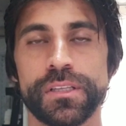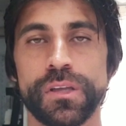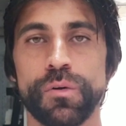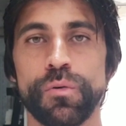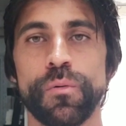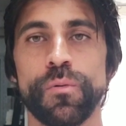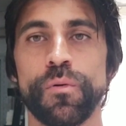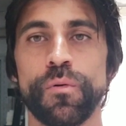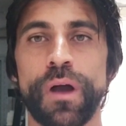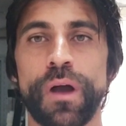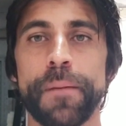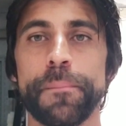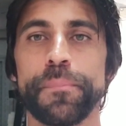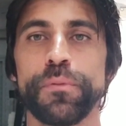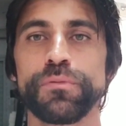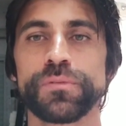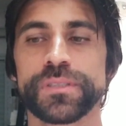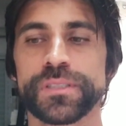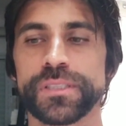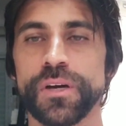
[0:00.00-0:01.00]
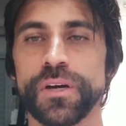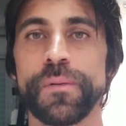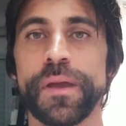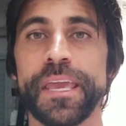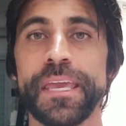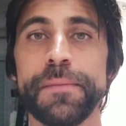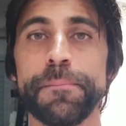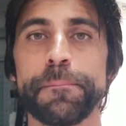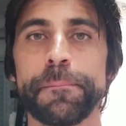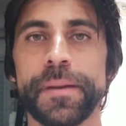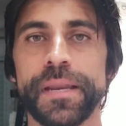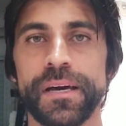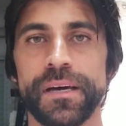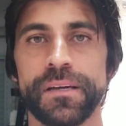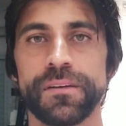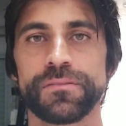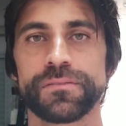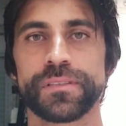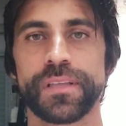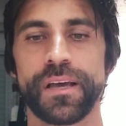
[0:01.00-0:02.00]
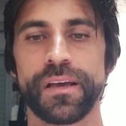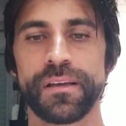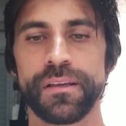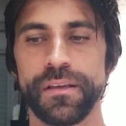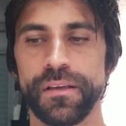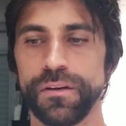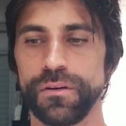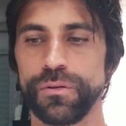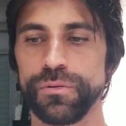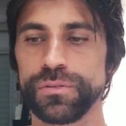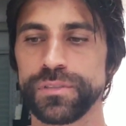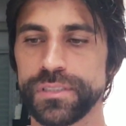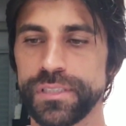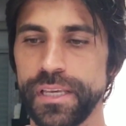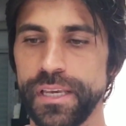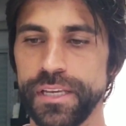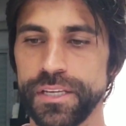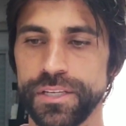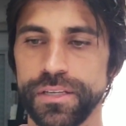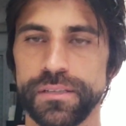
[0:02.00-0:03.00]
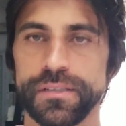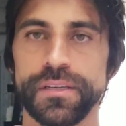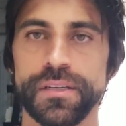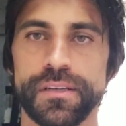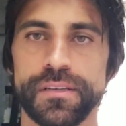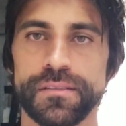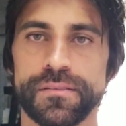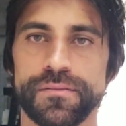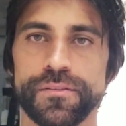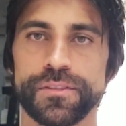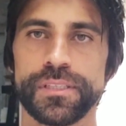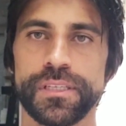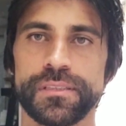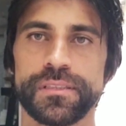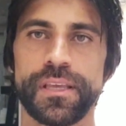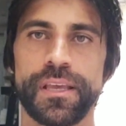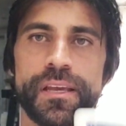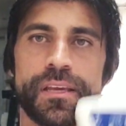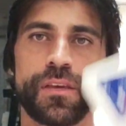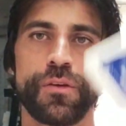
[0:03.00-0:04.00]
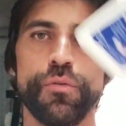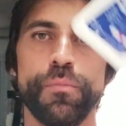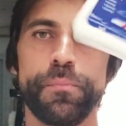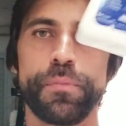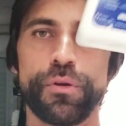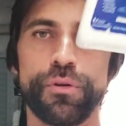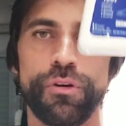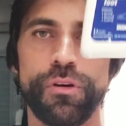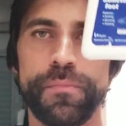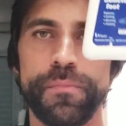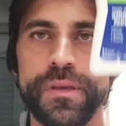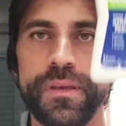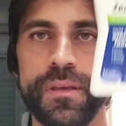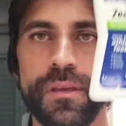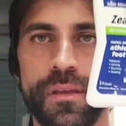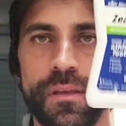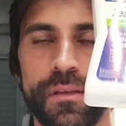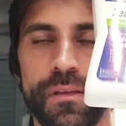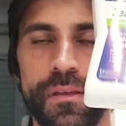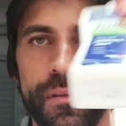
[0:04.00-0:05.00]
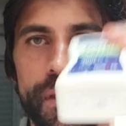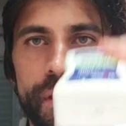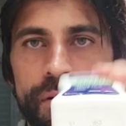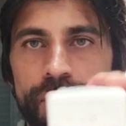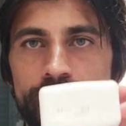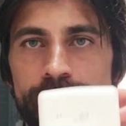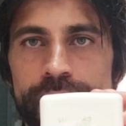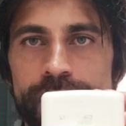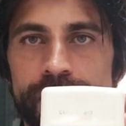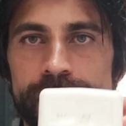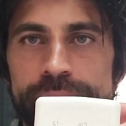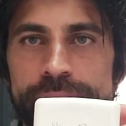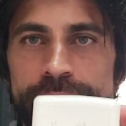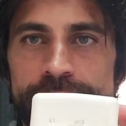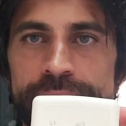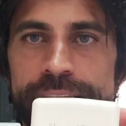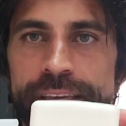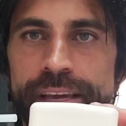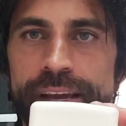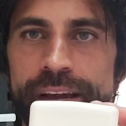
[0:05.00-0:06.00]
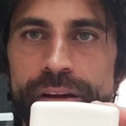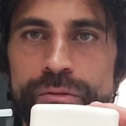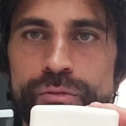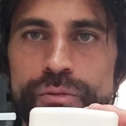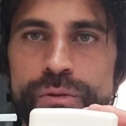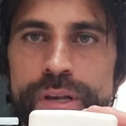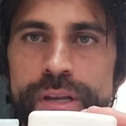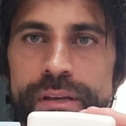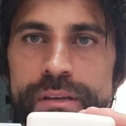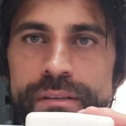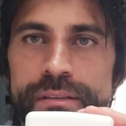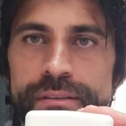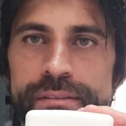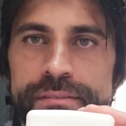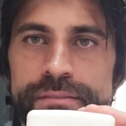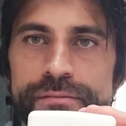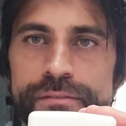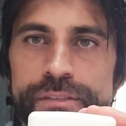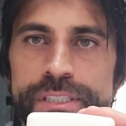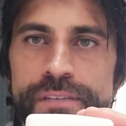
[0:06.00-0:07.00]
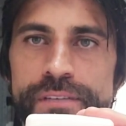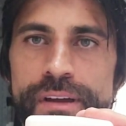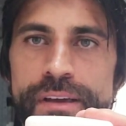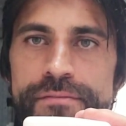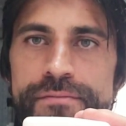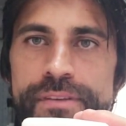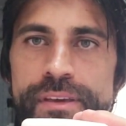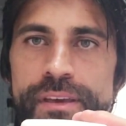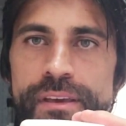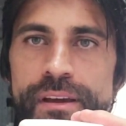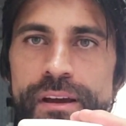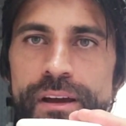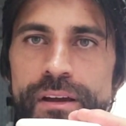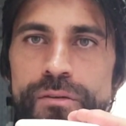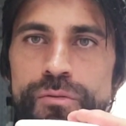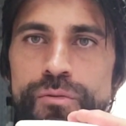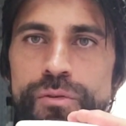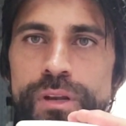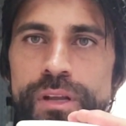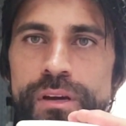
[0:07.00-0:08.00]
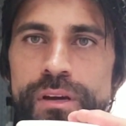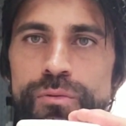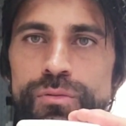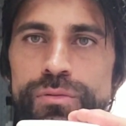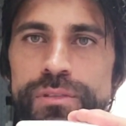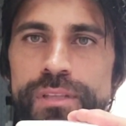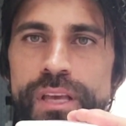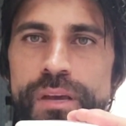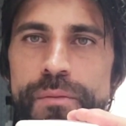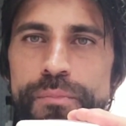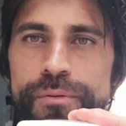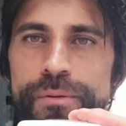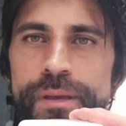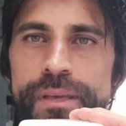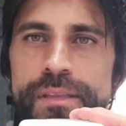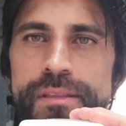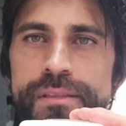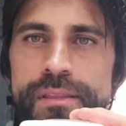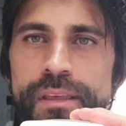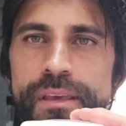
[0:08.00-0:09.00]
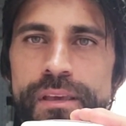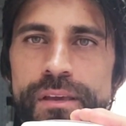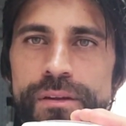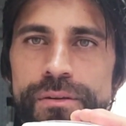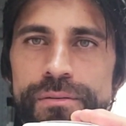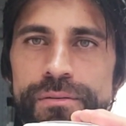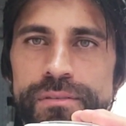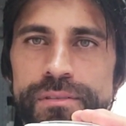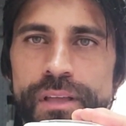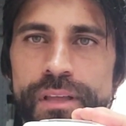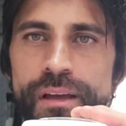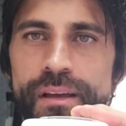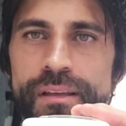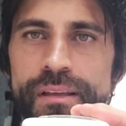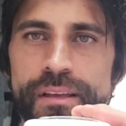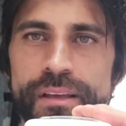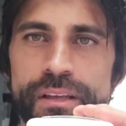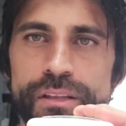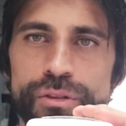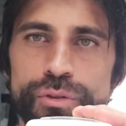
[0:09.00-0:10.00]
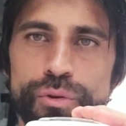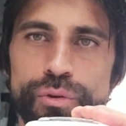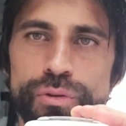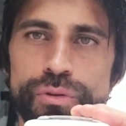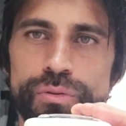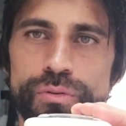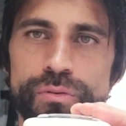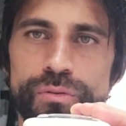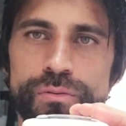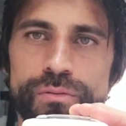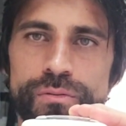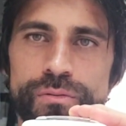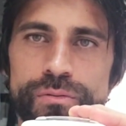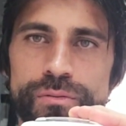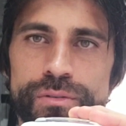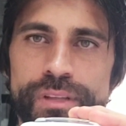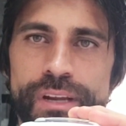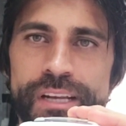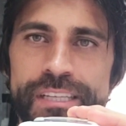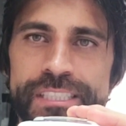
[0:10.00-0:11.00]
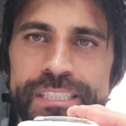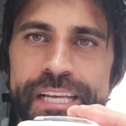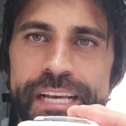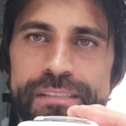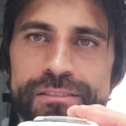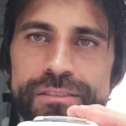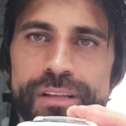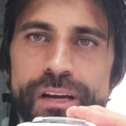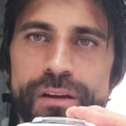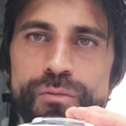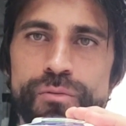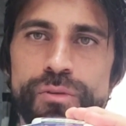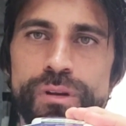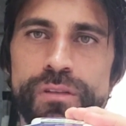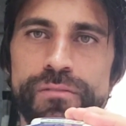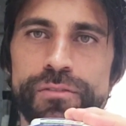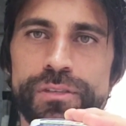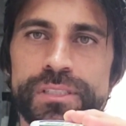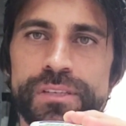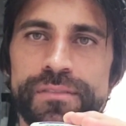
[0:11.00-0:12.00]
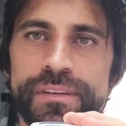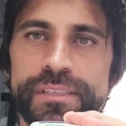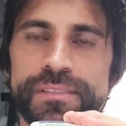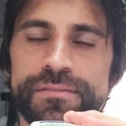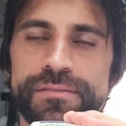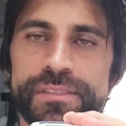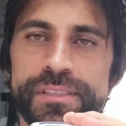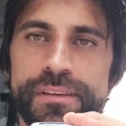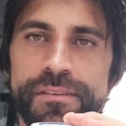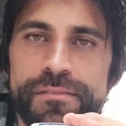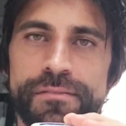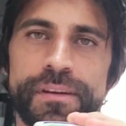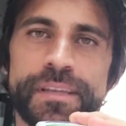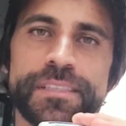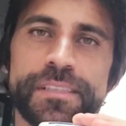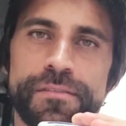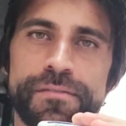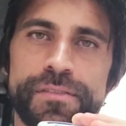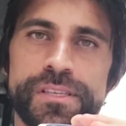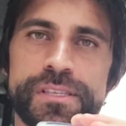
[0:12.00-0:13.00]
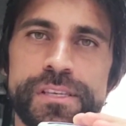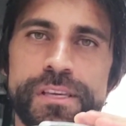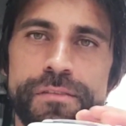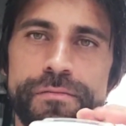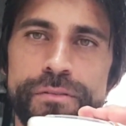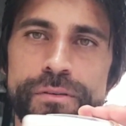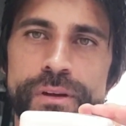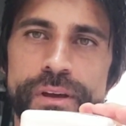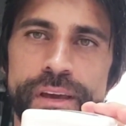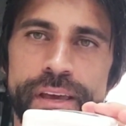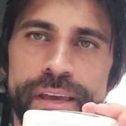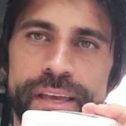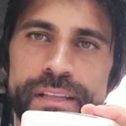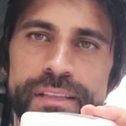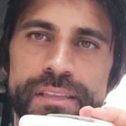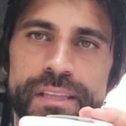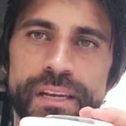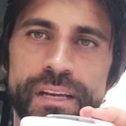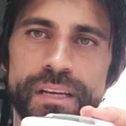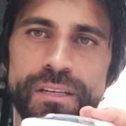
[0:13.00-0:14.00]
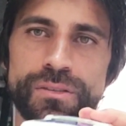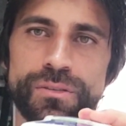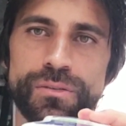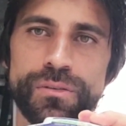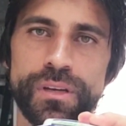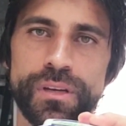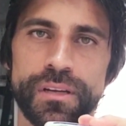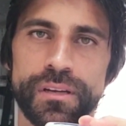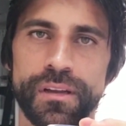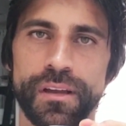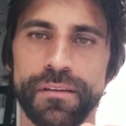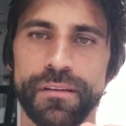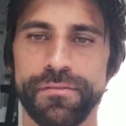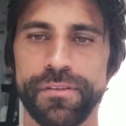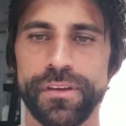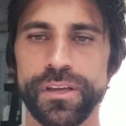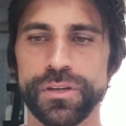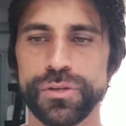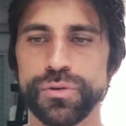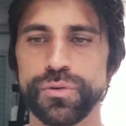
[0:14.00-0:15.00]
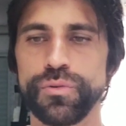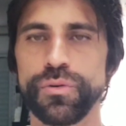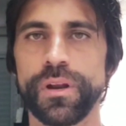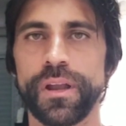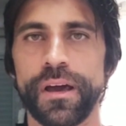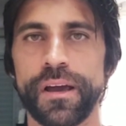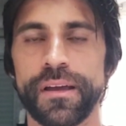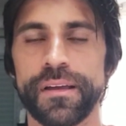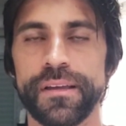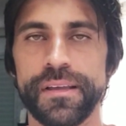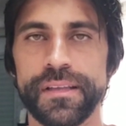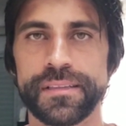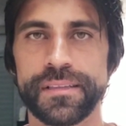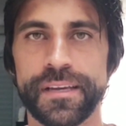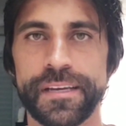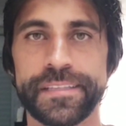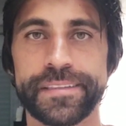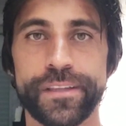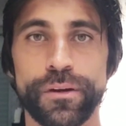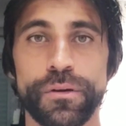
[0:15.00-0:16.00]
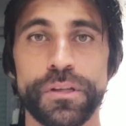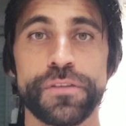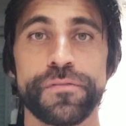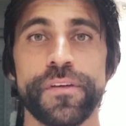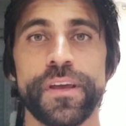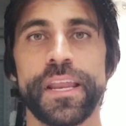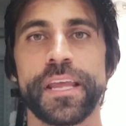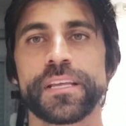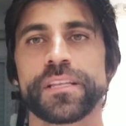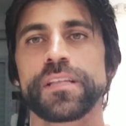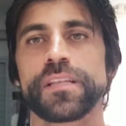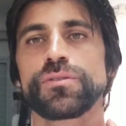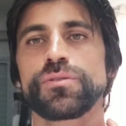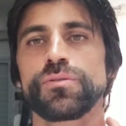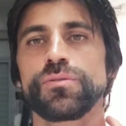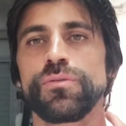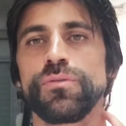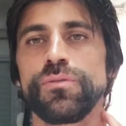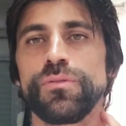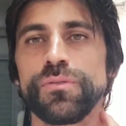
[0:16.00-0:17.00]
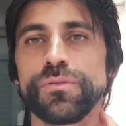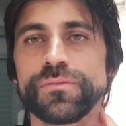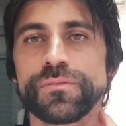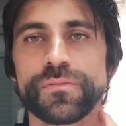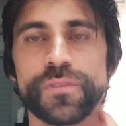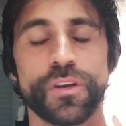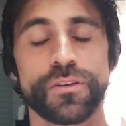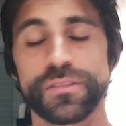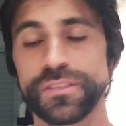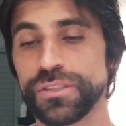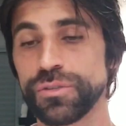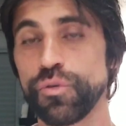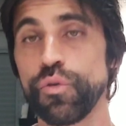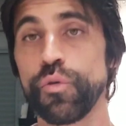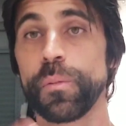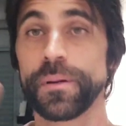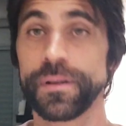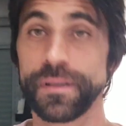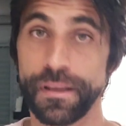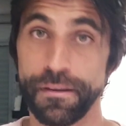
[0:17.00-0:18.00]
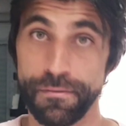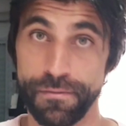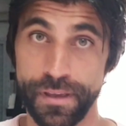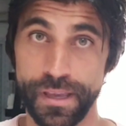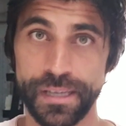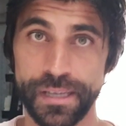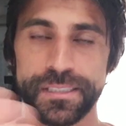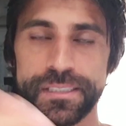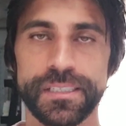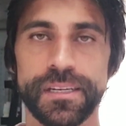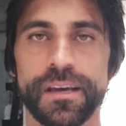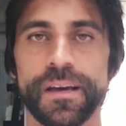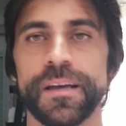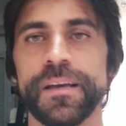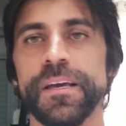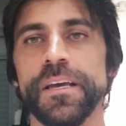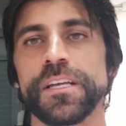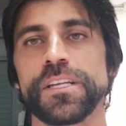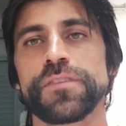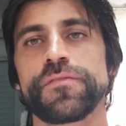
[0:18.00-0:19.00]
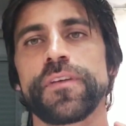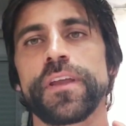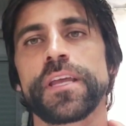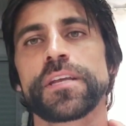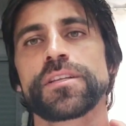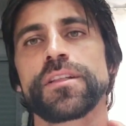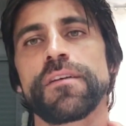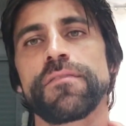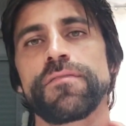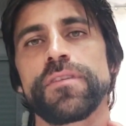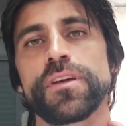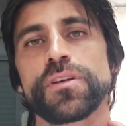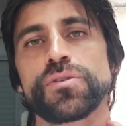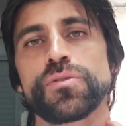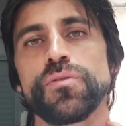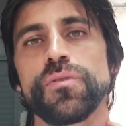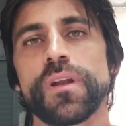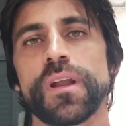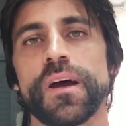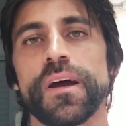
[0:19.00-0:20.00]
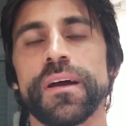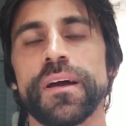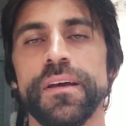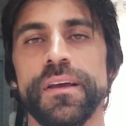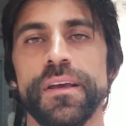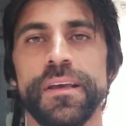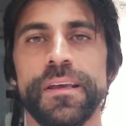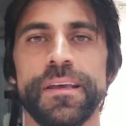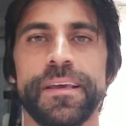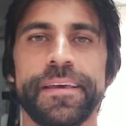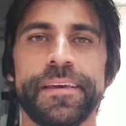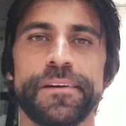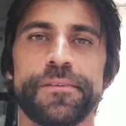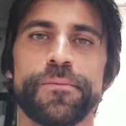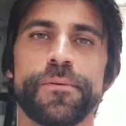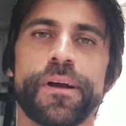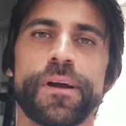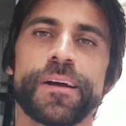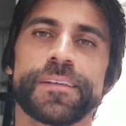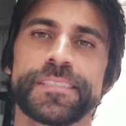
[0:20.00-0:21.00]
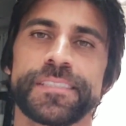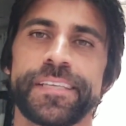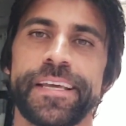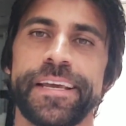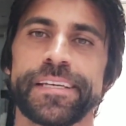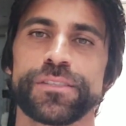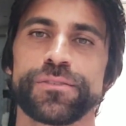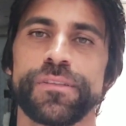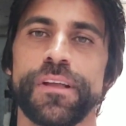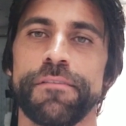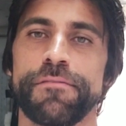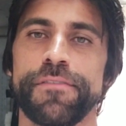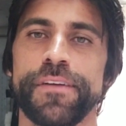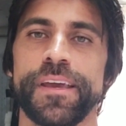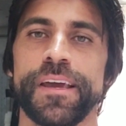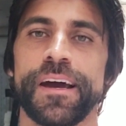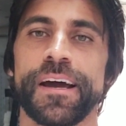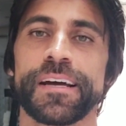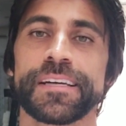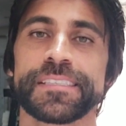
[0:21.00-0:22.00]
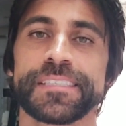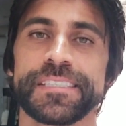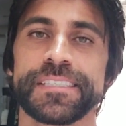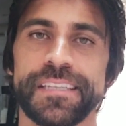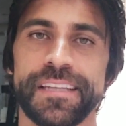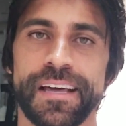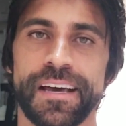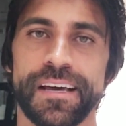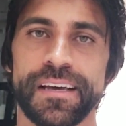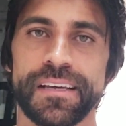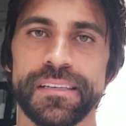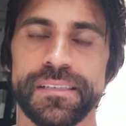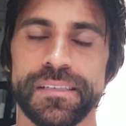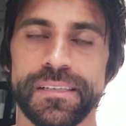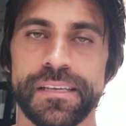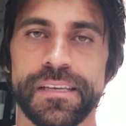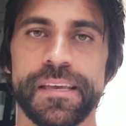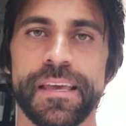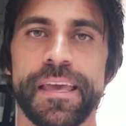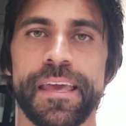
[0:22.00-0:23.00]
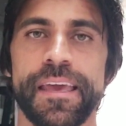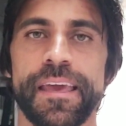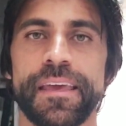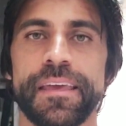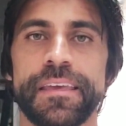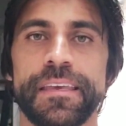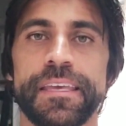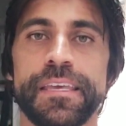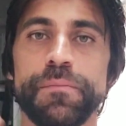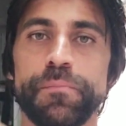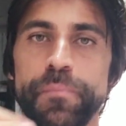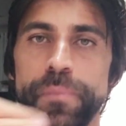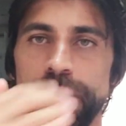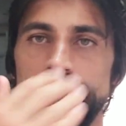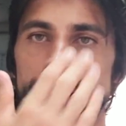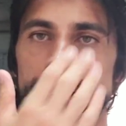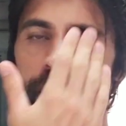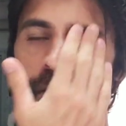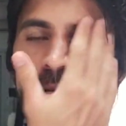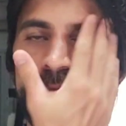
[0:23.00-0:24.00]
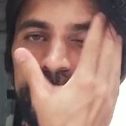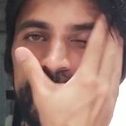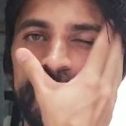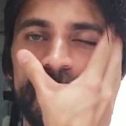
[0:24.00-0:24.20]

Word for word: Então a punção é em plano, tá? Ou seja, você tem aqui o probe, né, ó, e a agulha, você vai ver a agulha o tempo inteiro, tá? Todo o trajeto da agulha você vai ser, vai ser visível entrando na veia jugular. Tá? Então é diferente da do, ah, desculpa, na veia axilar. Diferente da veia jugular, o acesso da veia axilar é em plano.